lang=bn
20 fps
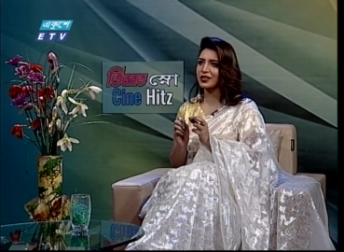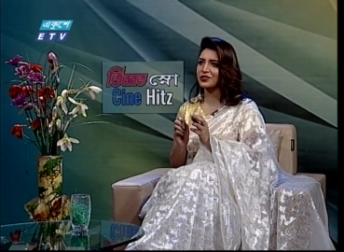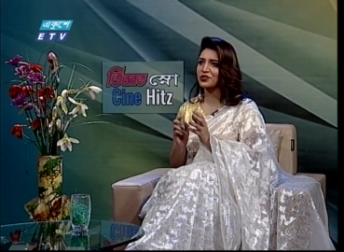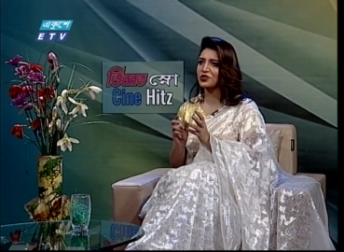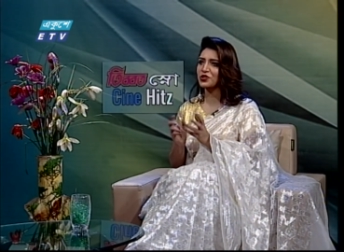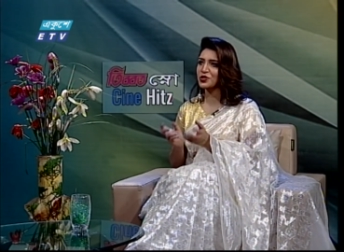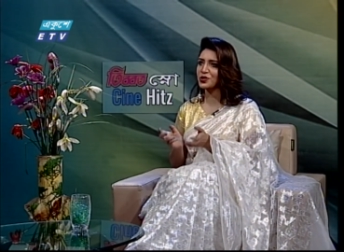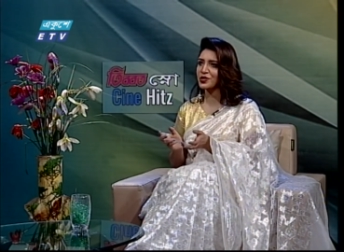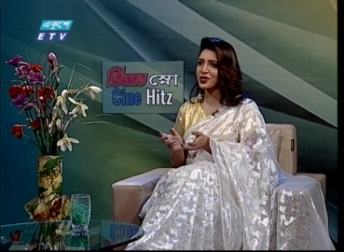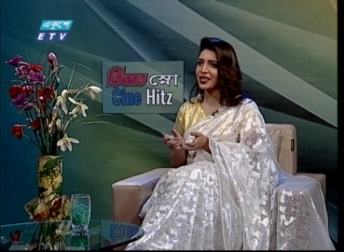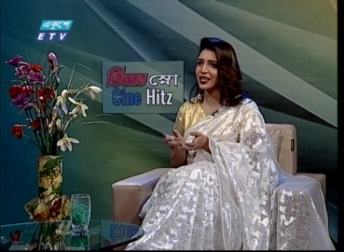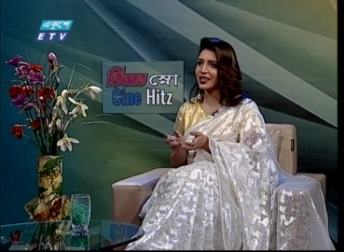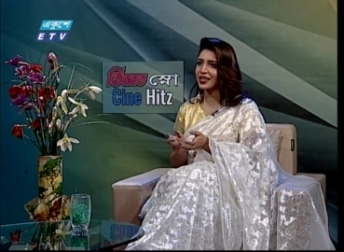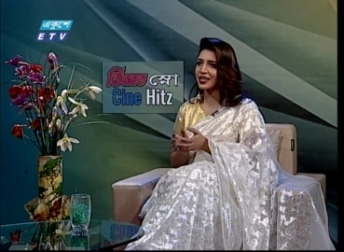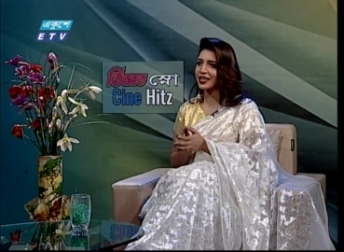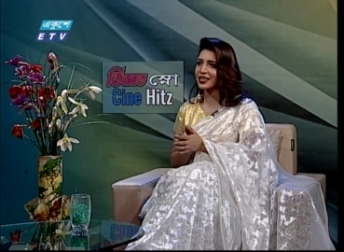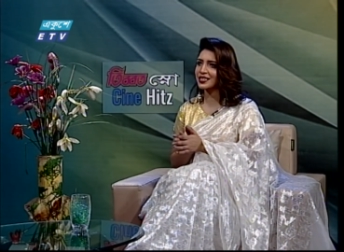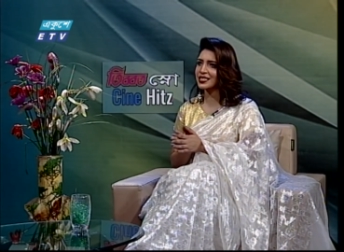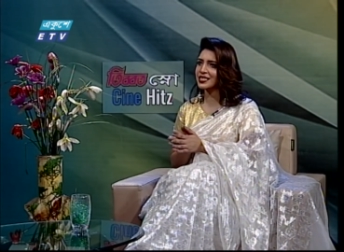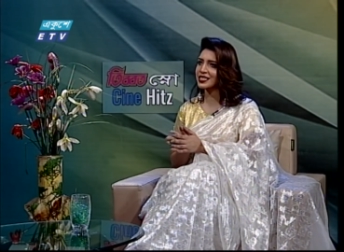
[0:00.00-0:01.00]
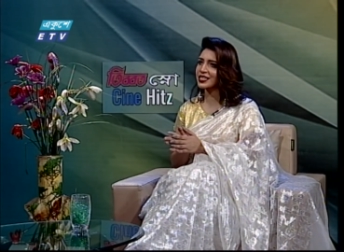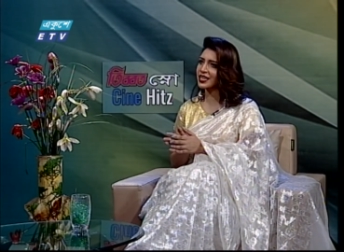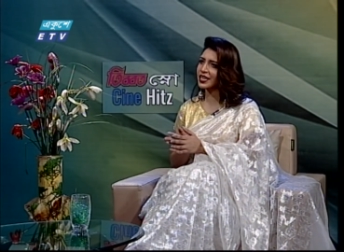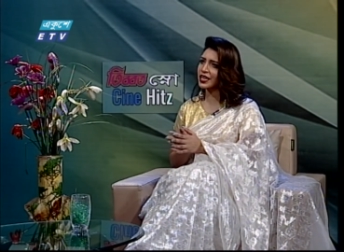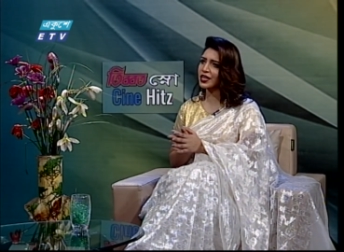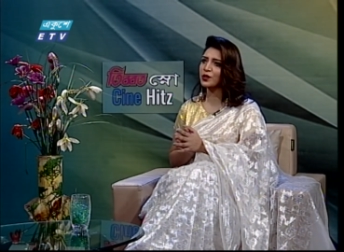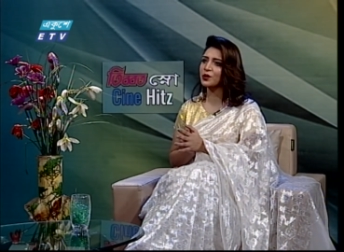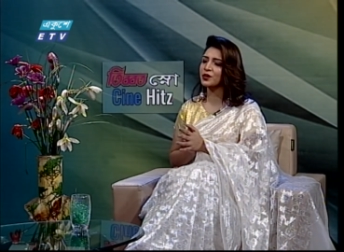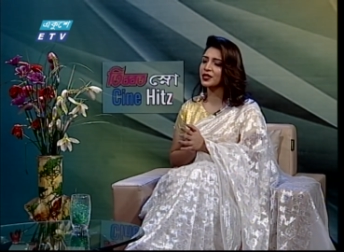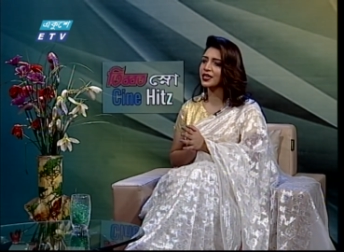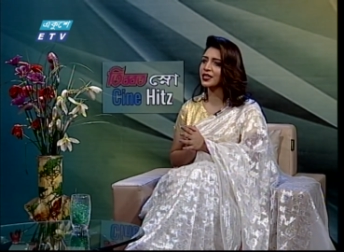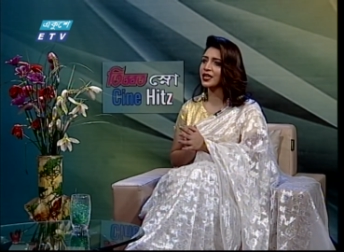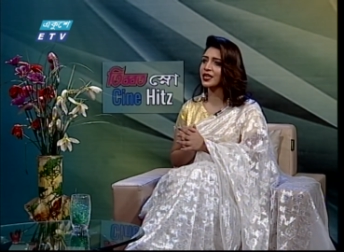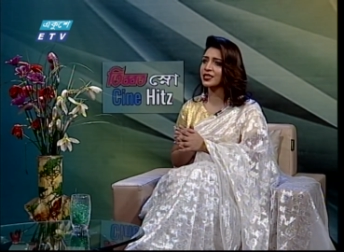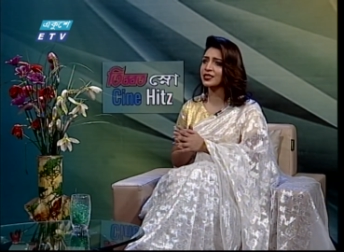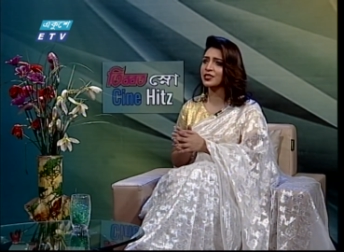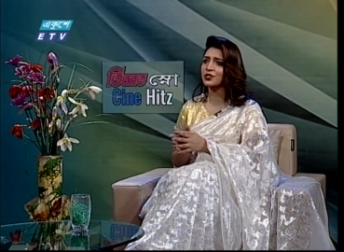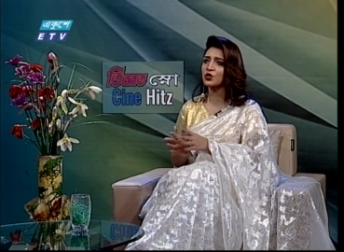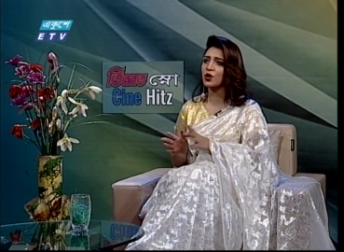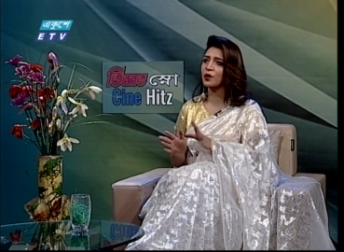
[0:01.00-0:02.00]
দৃশ্য দেখা গেছে সেখানেও দেখা
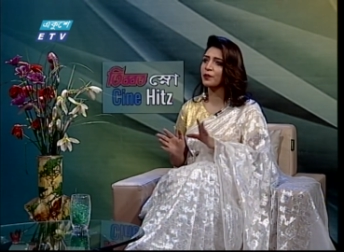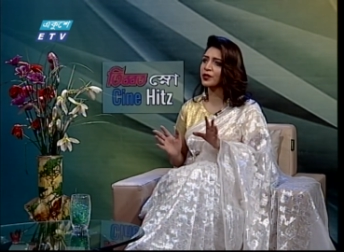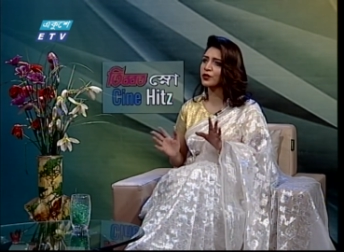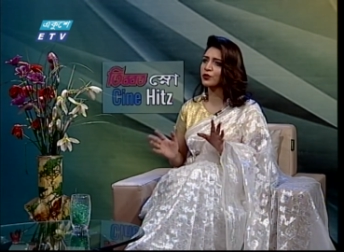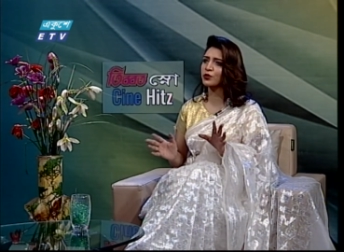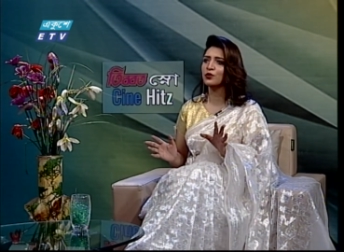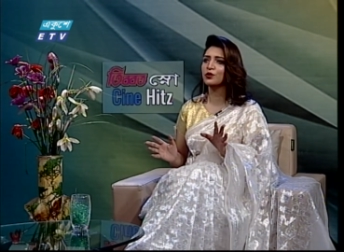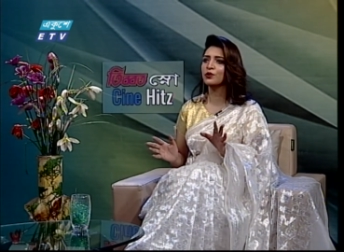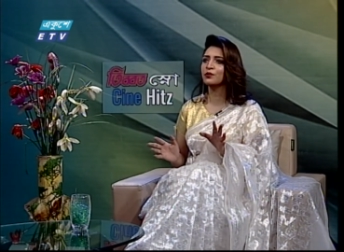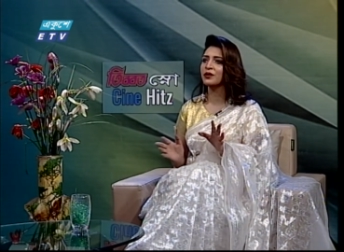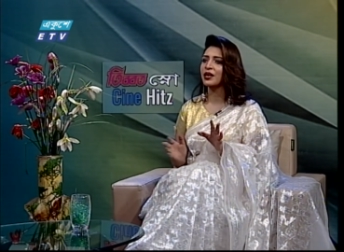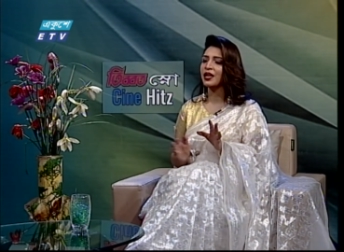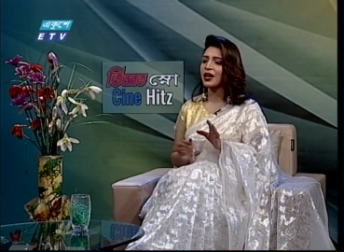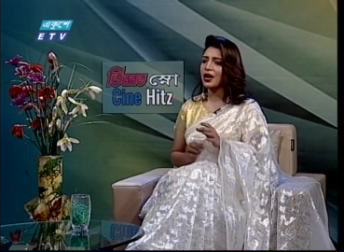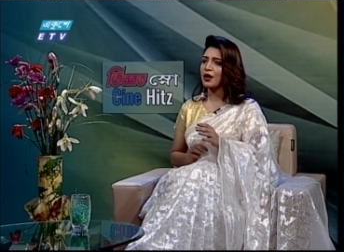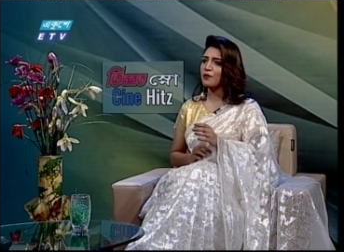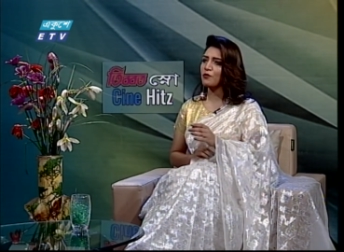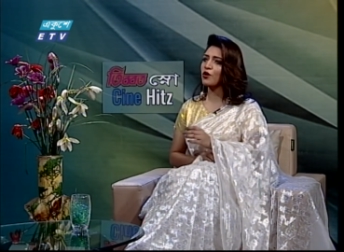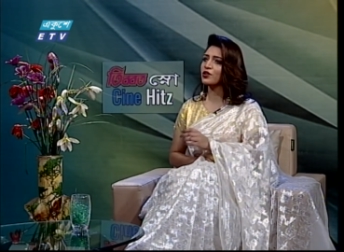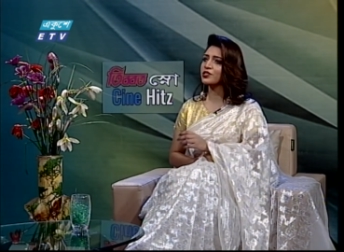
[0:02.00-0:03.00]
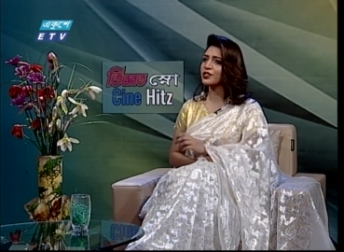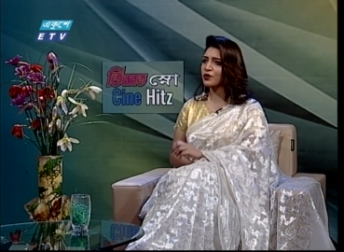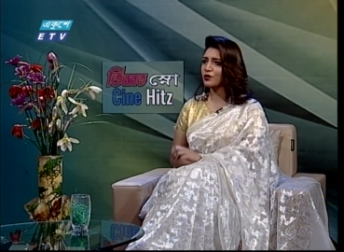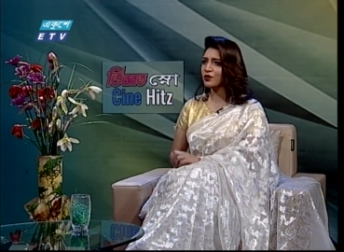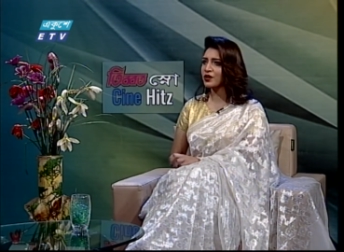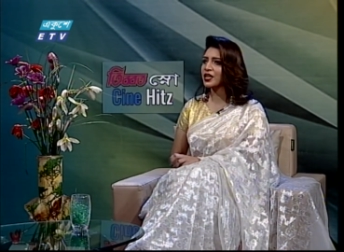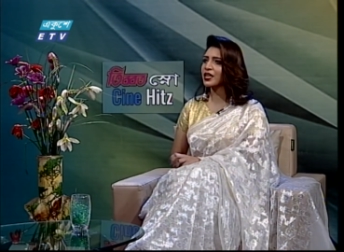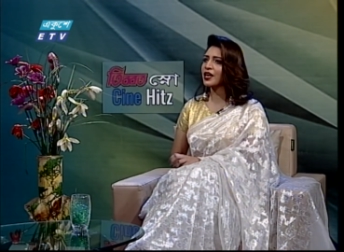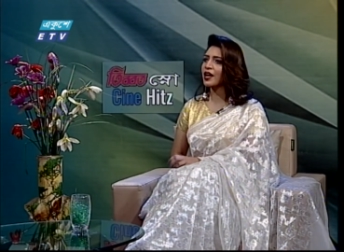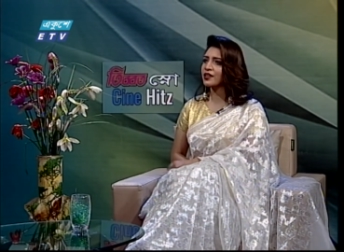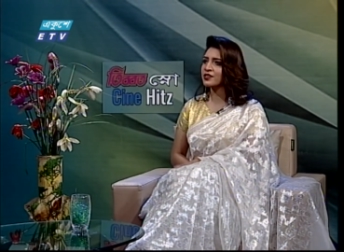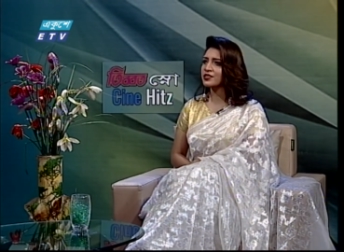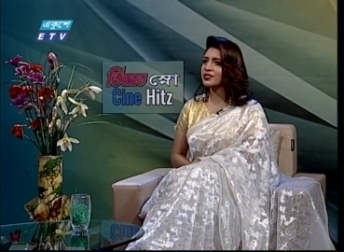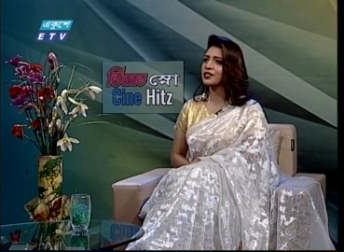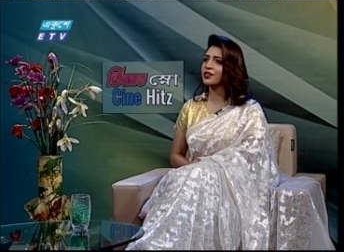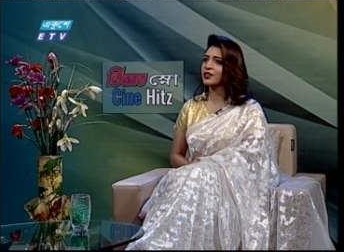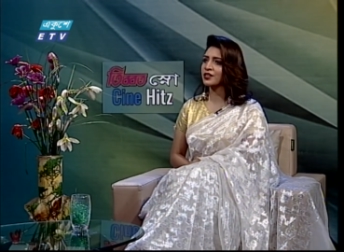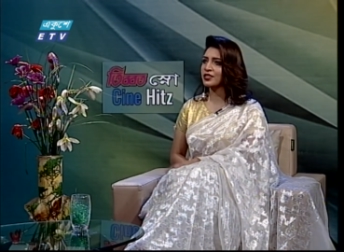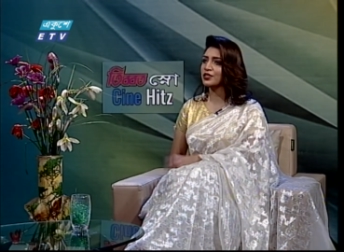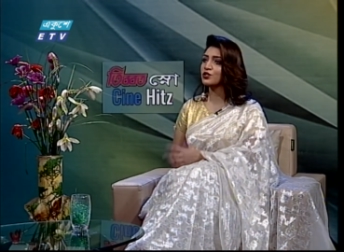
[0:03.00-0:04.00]
গেছে সবাই খুব মজা করে কাজটা
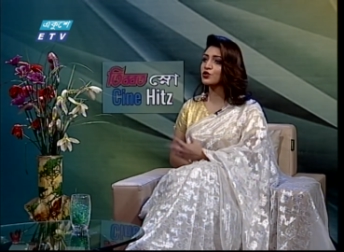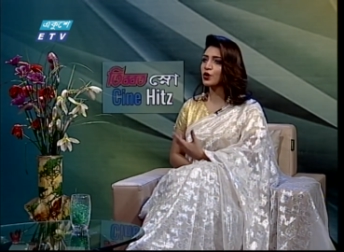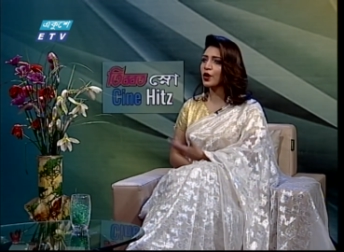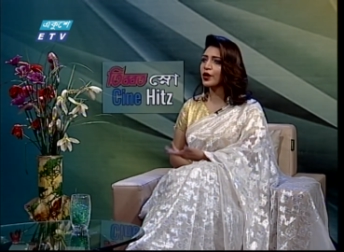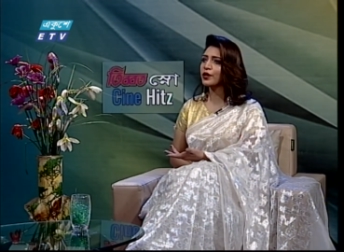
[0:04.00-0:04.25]
এনজয়